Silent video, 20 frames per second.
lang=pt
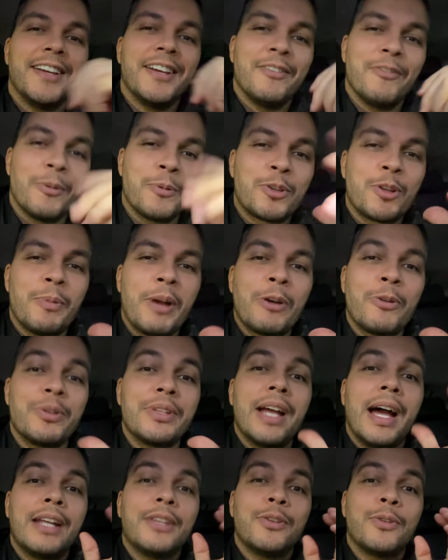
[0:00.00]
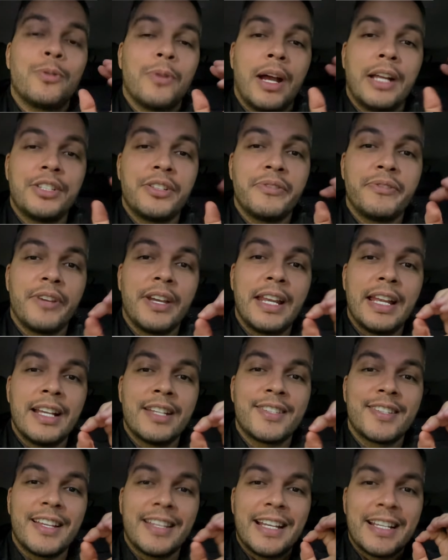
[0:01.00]
Vamos tomar cuidado com a
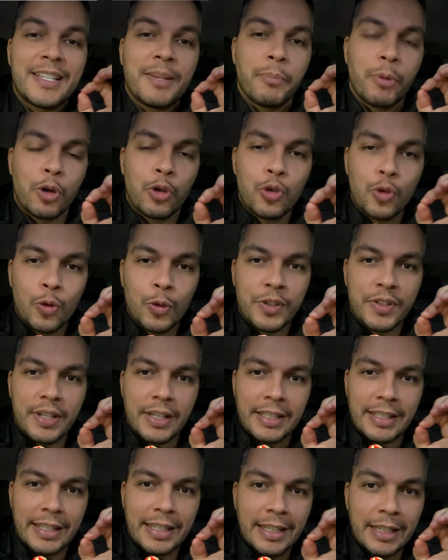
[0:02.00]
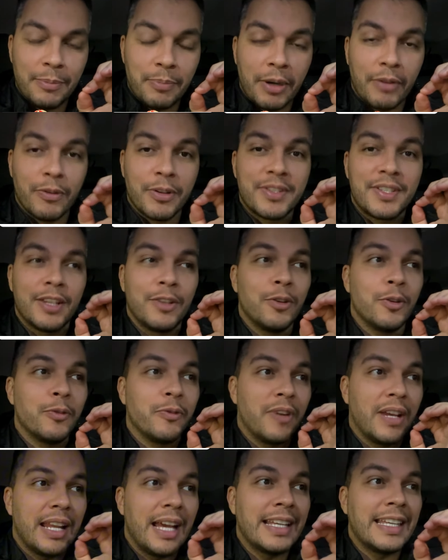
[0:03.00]
diferença dessa pronúncia aqui, para você não
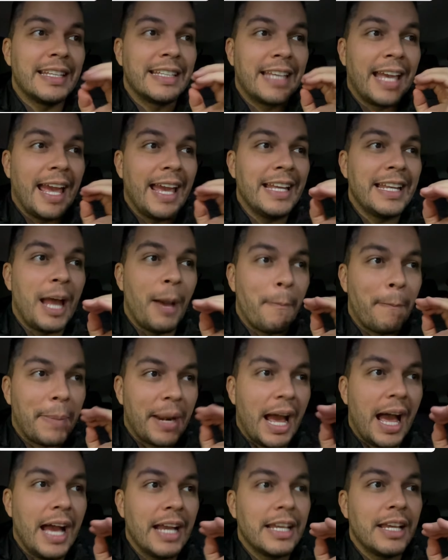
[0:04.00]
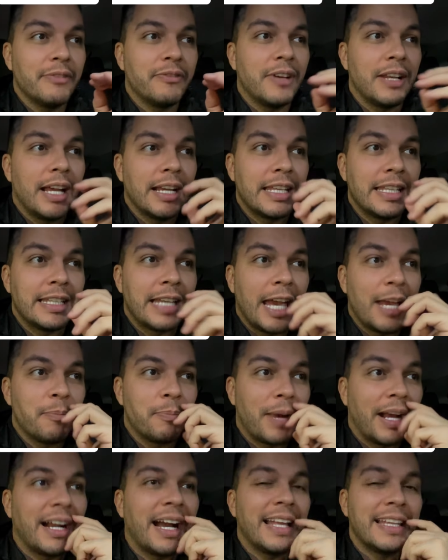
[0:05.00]
falar que quer ir na praia e falar que quer ir
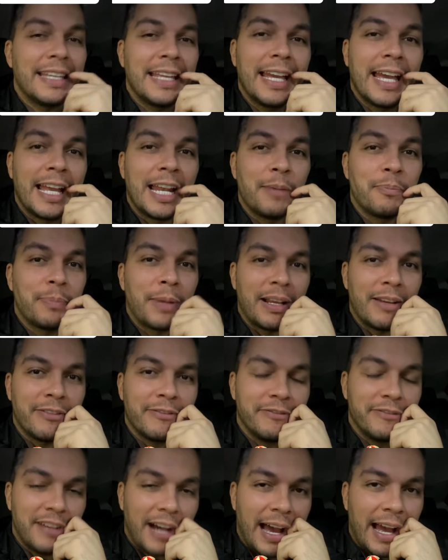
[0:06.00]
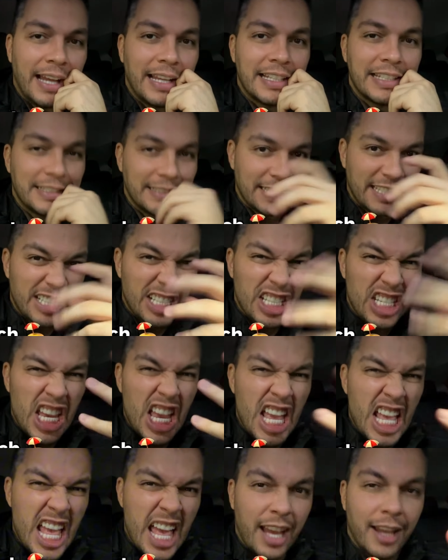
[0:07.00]
para cadela, para vá.
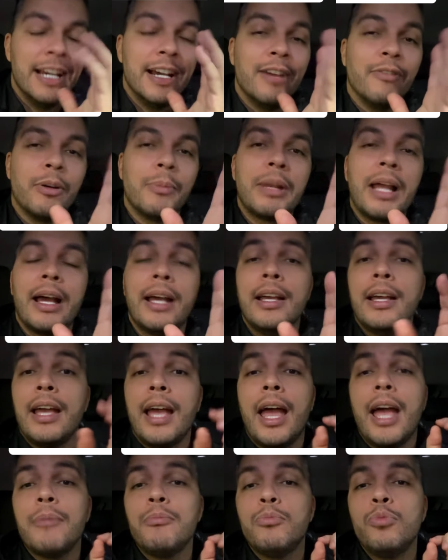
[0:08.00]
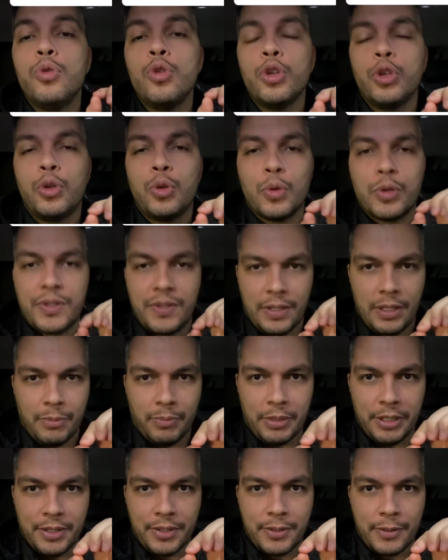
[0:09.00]
Vamos lá, é muito
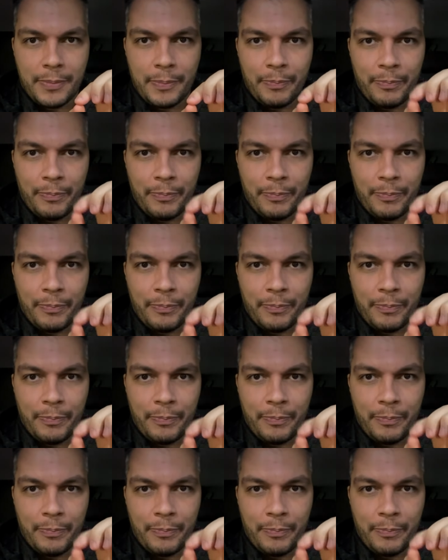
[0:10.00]
simples.